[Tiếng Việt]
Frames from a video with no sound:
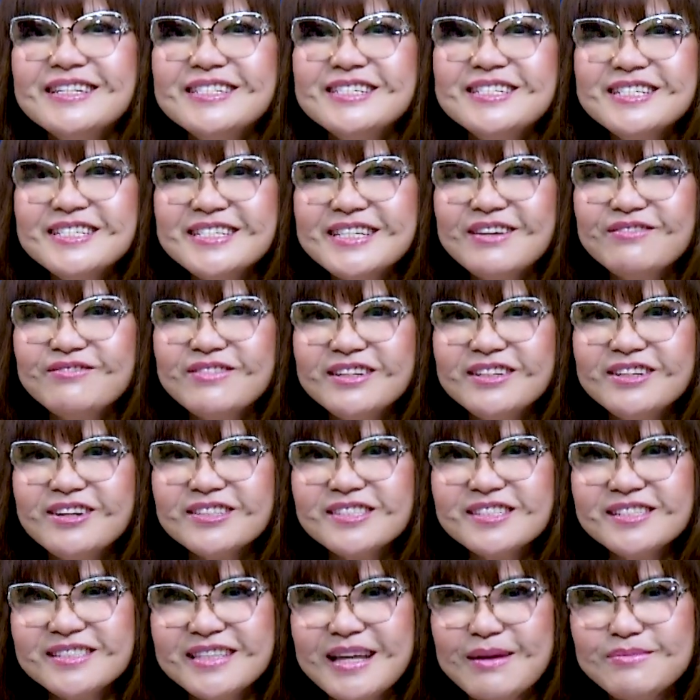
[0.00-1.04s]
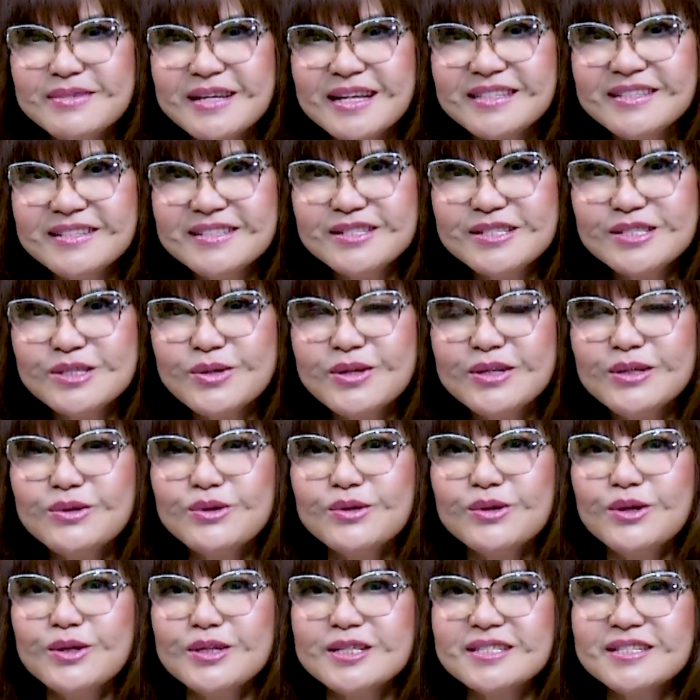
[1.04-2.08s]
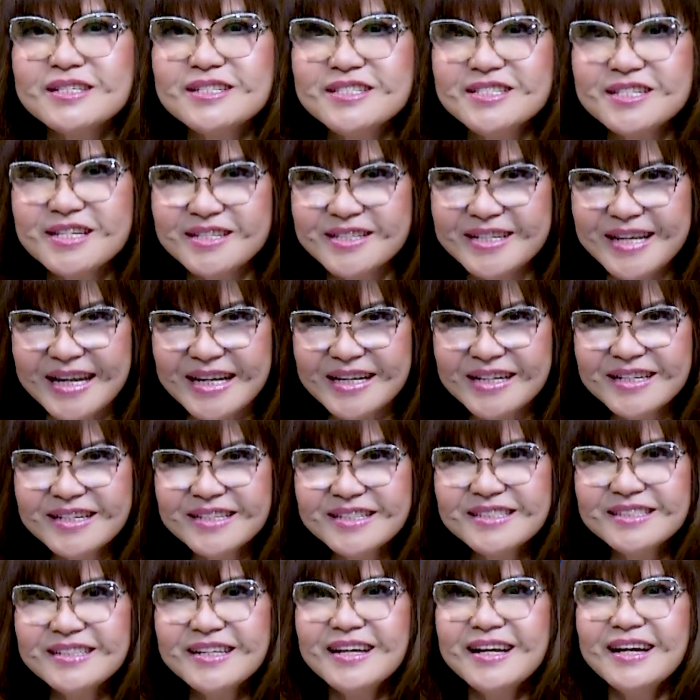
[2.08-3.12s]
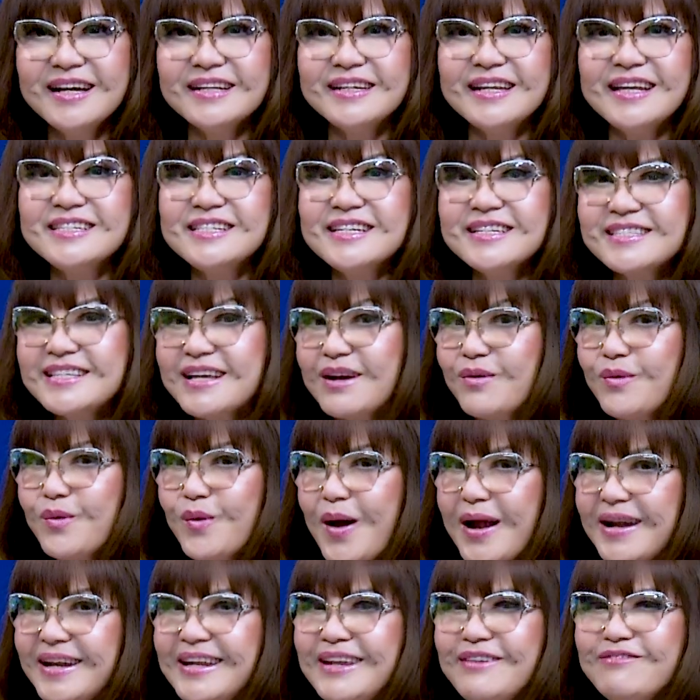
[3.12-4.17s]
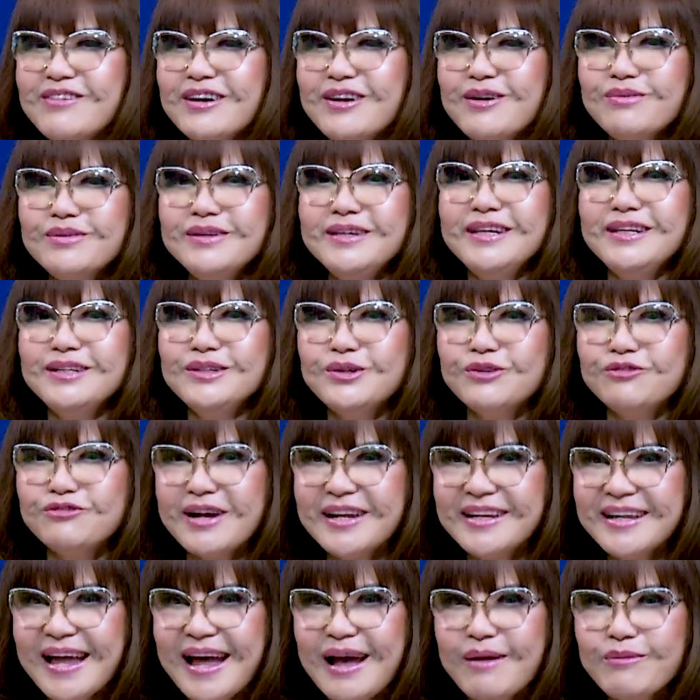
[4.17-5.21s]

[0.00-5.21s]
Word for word: Chương trình vẫn có sự tham gia thường xuyên của luật sư Trần Khánh Hưng để chia sẻ quan điểm và góc nhìn của phái nam